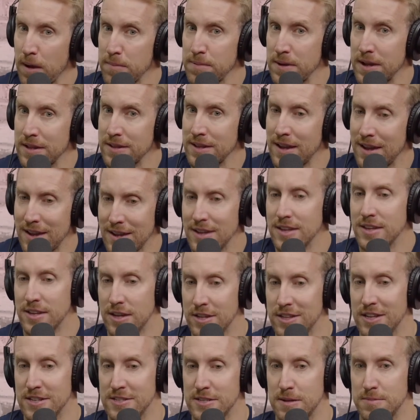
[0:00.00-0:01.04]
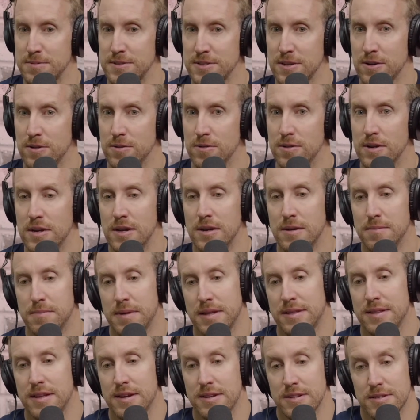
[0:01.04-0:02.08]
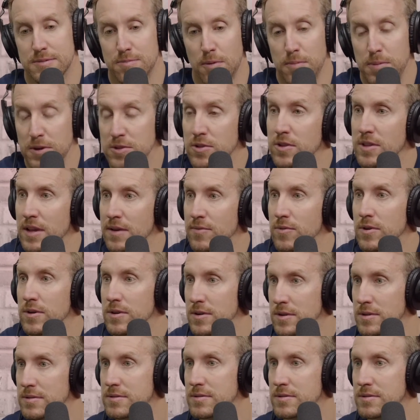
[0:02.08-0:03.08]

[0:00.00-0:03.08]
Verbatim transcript: propriétaire, il y a des options. Maintenant, tu peux pas tout avoir.